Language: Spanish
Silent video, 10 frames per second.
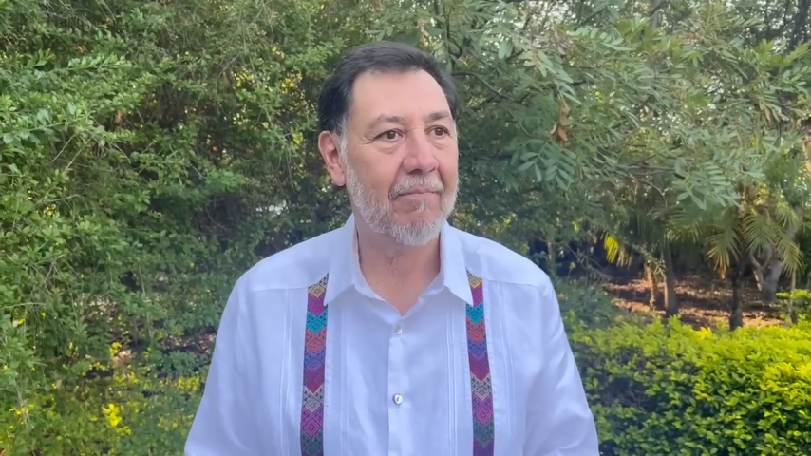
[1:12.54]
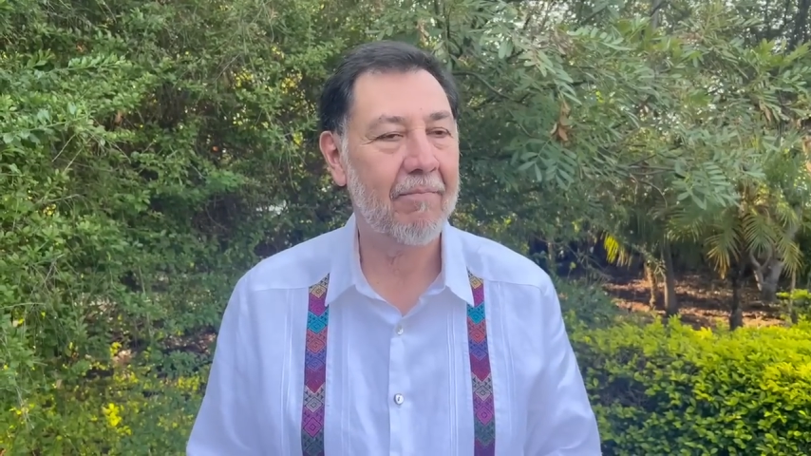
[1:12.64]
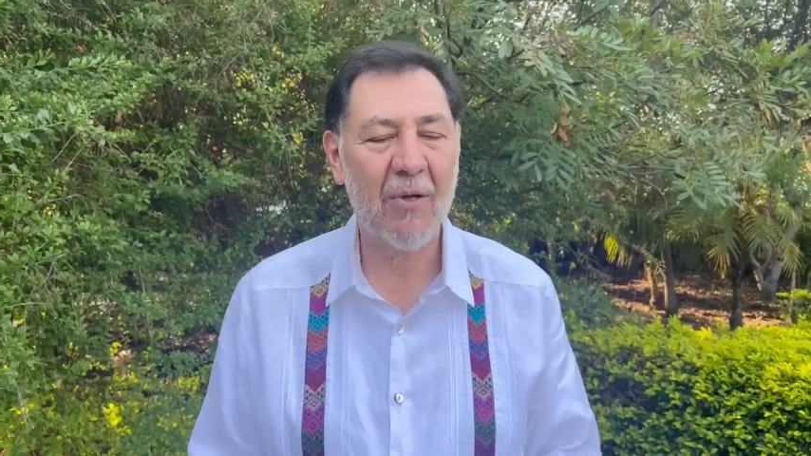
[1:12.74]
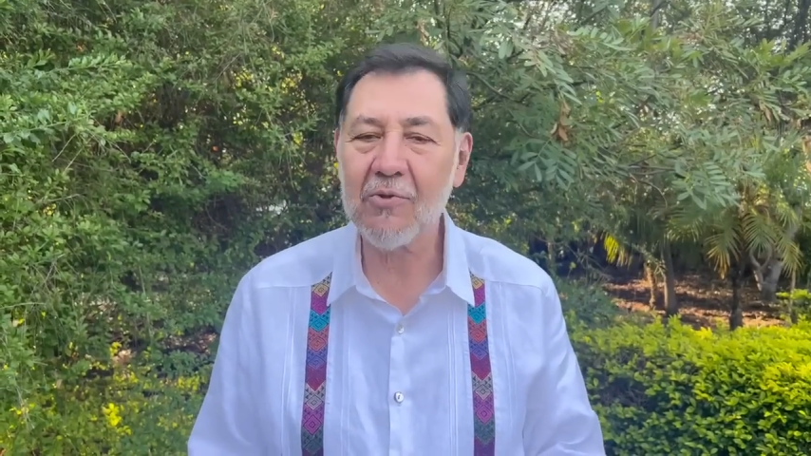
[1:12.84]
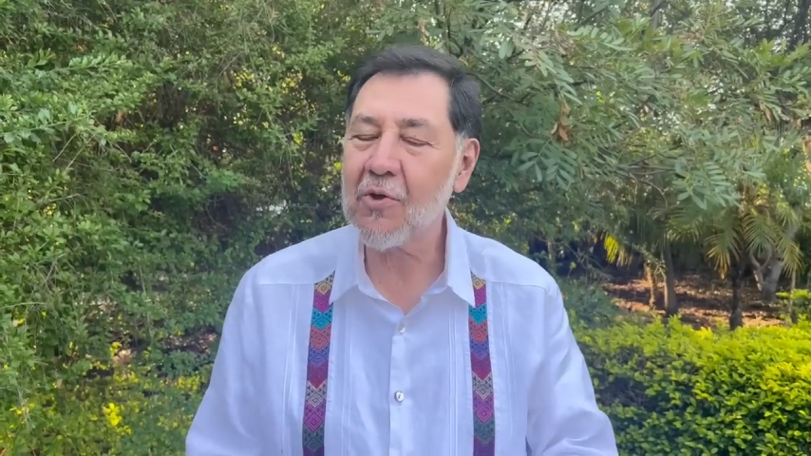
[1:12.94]

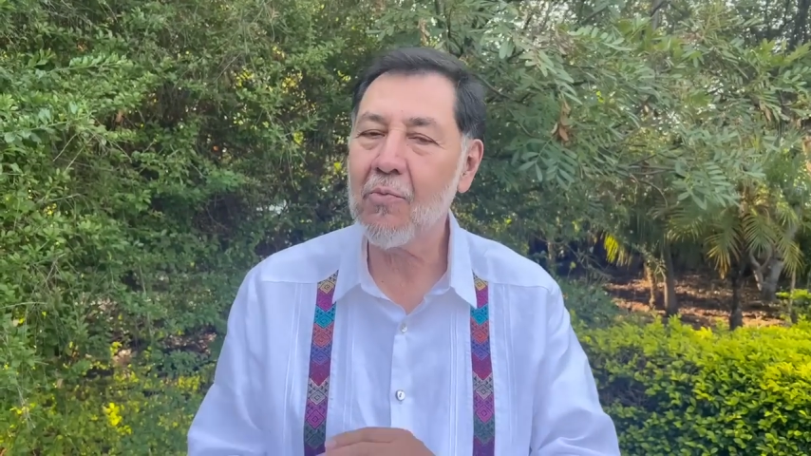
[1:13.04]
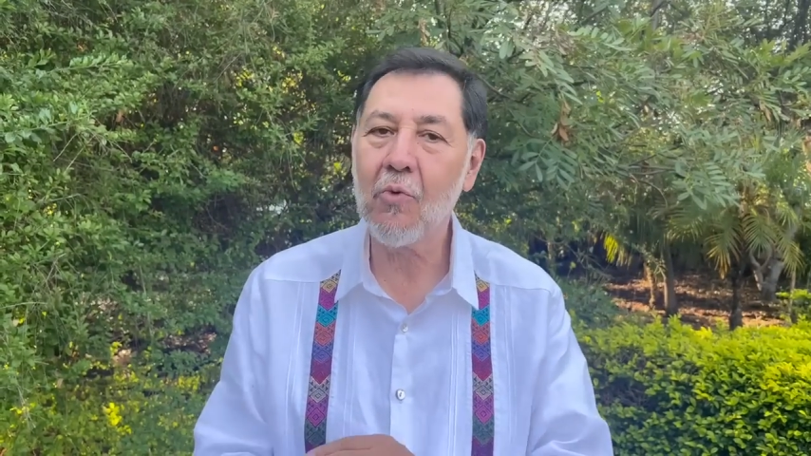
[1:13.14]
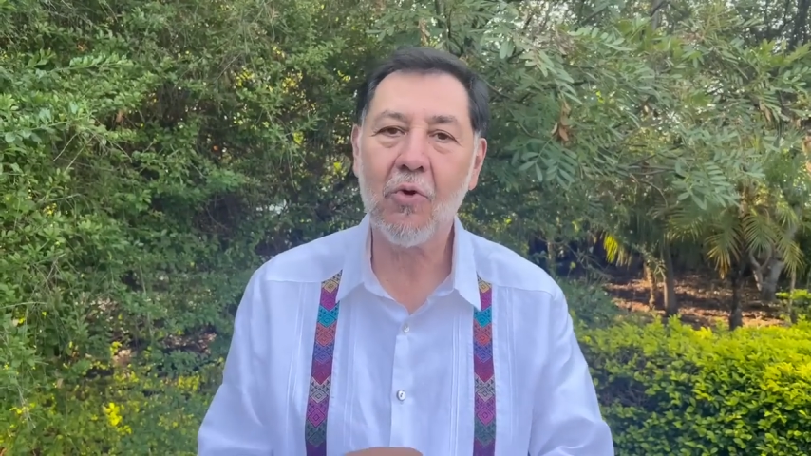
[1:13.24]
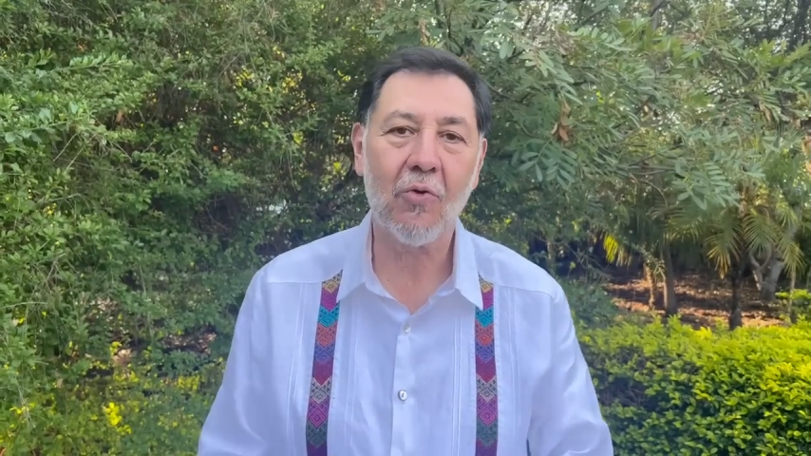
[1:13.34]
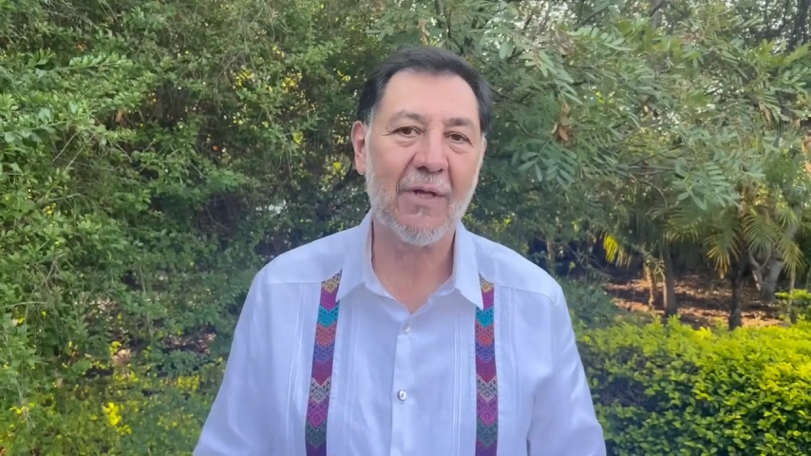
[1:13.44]
pero estoy
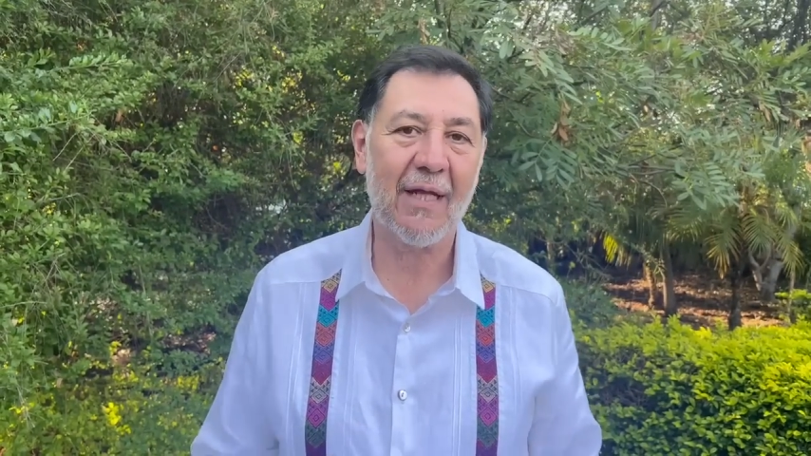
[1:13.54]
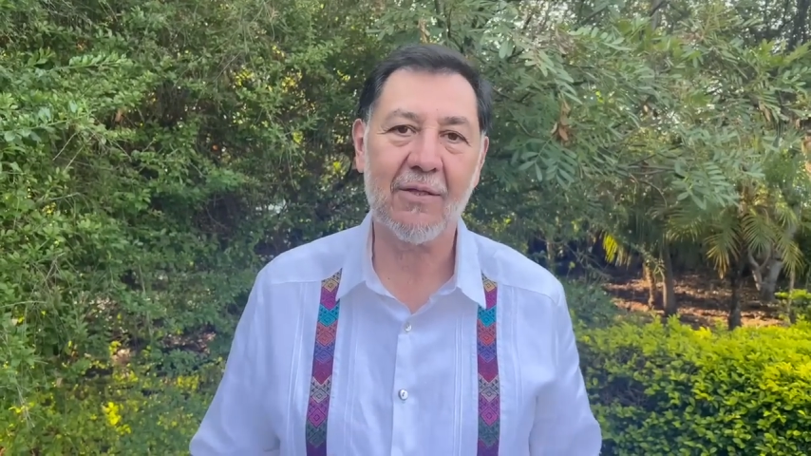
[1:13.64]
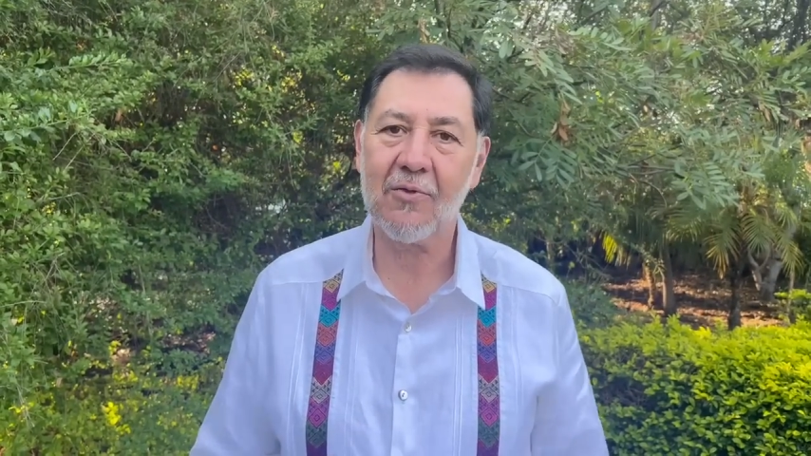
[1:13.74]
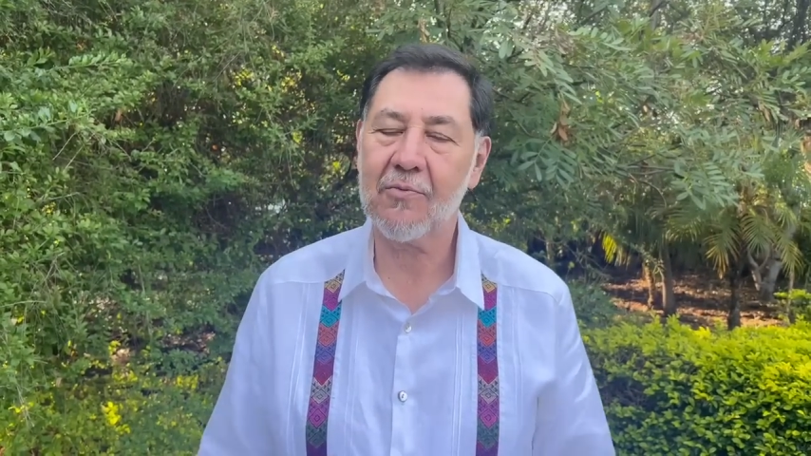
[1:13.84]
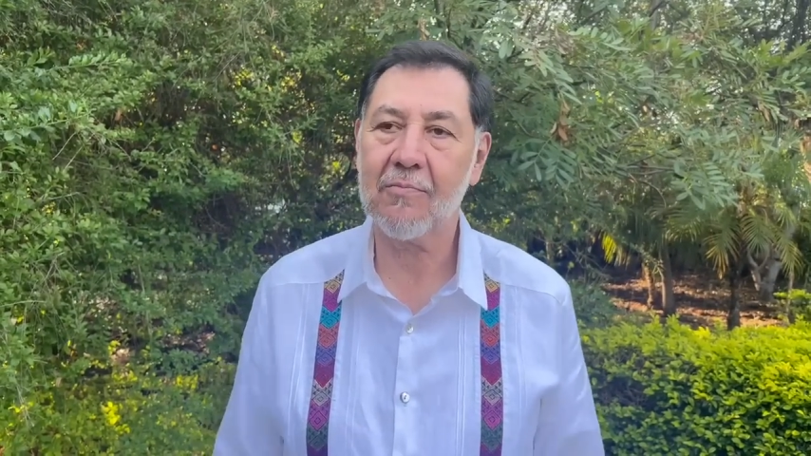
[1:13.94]
muy
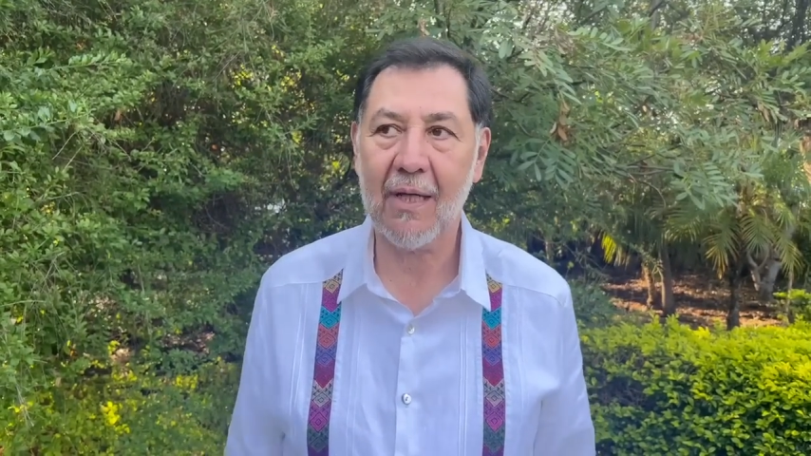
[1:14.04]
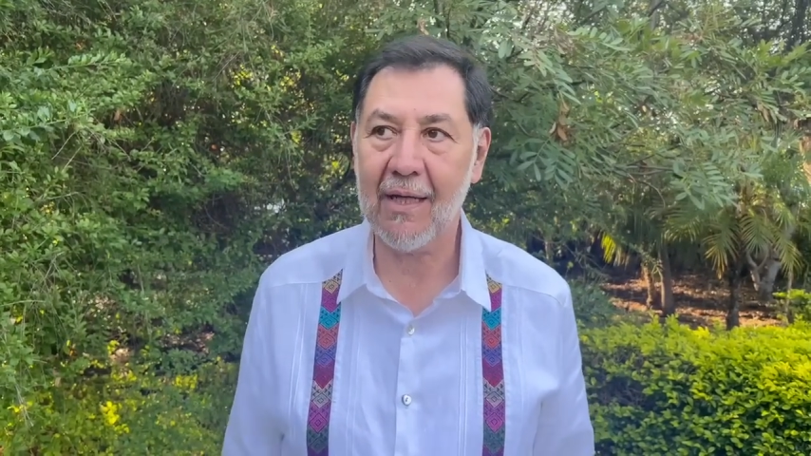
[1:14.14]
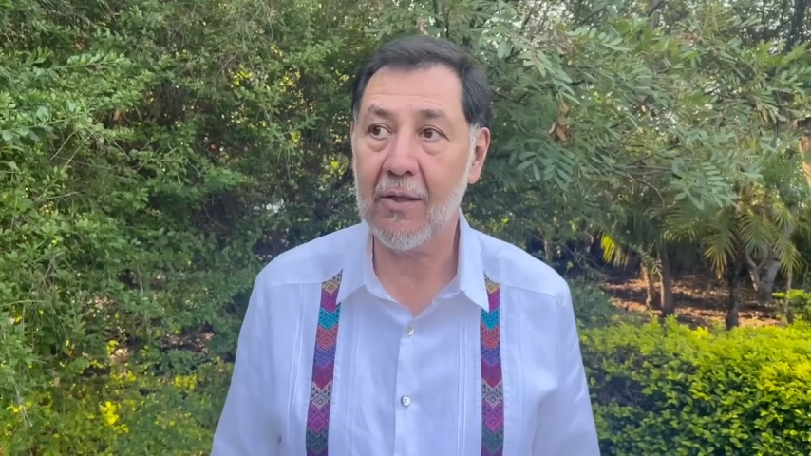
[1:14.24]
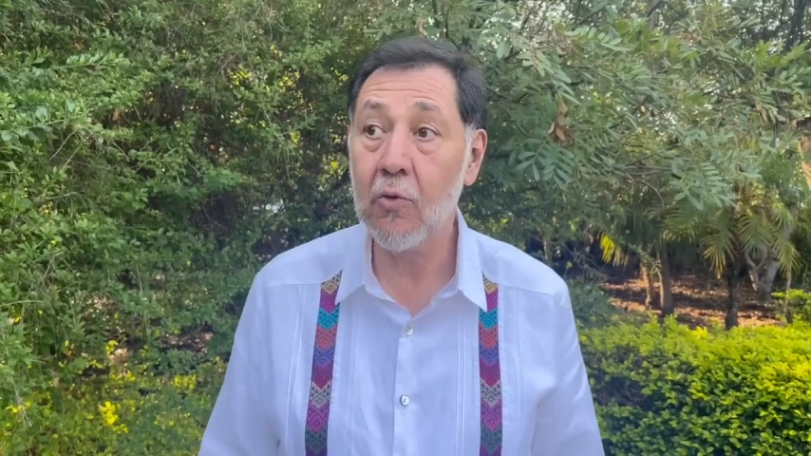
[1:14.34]
contento. El